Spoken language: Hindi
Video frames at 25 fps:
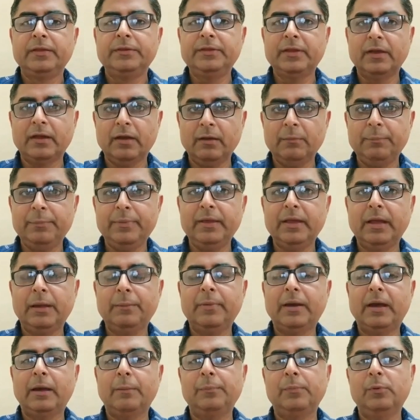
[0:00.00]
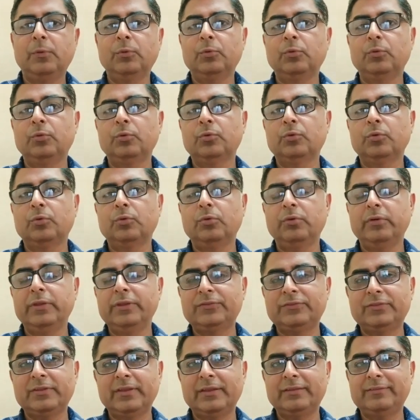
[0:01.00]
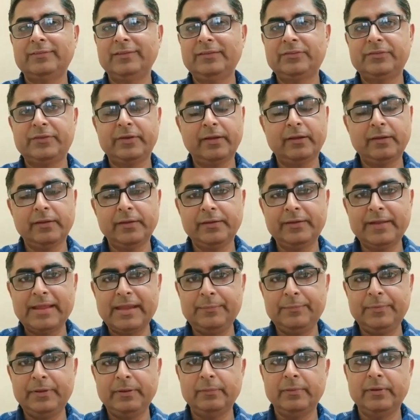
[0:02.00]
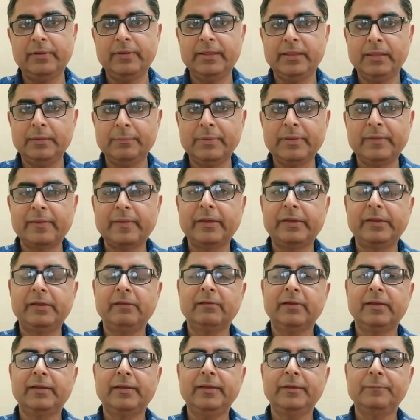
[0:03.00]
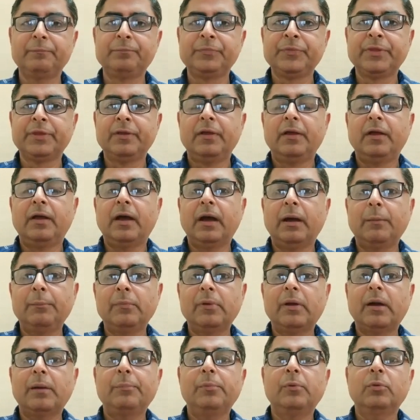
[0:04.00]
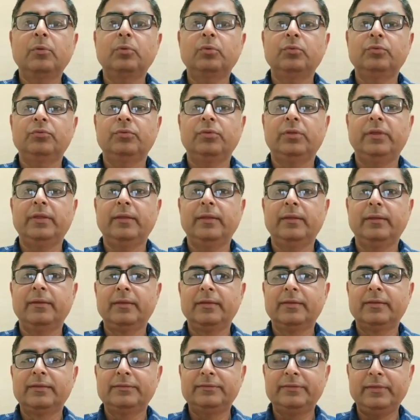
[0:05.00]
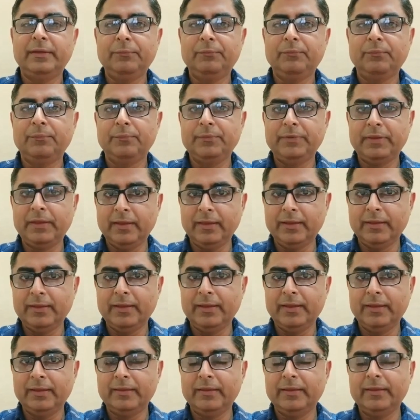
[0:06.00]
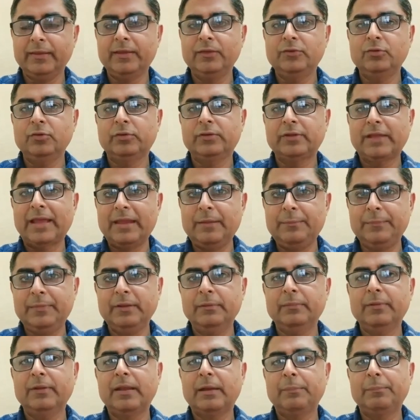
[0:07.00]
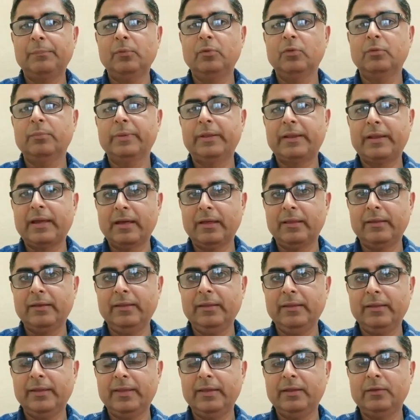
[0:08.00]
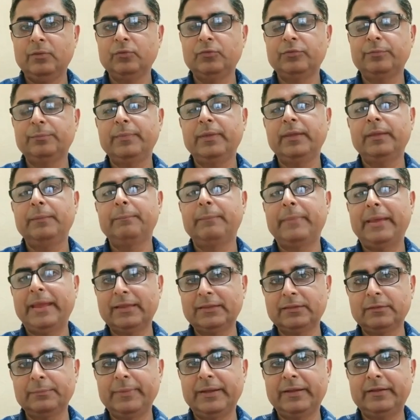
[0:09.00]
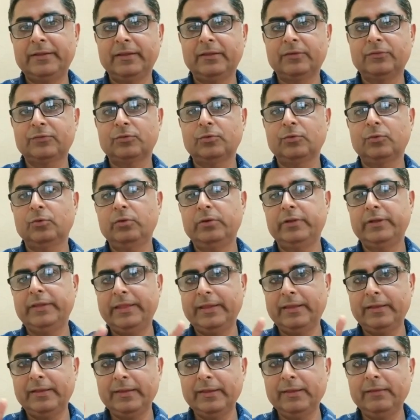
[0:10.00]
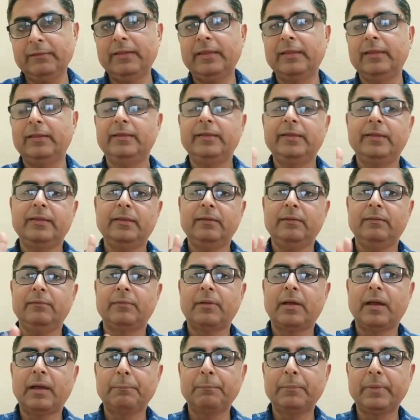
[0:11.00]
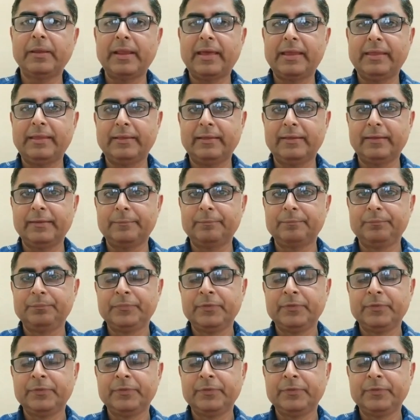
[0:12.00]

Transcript: यहाँ पे हम आप लोगों को इस तरह से स्ट्रिक्टली टाइम टेबल नहीं बताने वाले हम आप लोगों से सिर्फ यही कहेंगे कि जो टाइम टेबल आप लोग बना रहे हैं उसमें मैथमेटिक्स को डेली के लिए आप बनाएंगे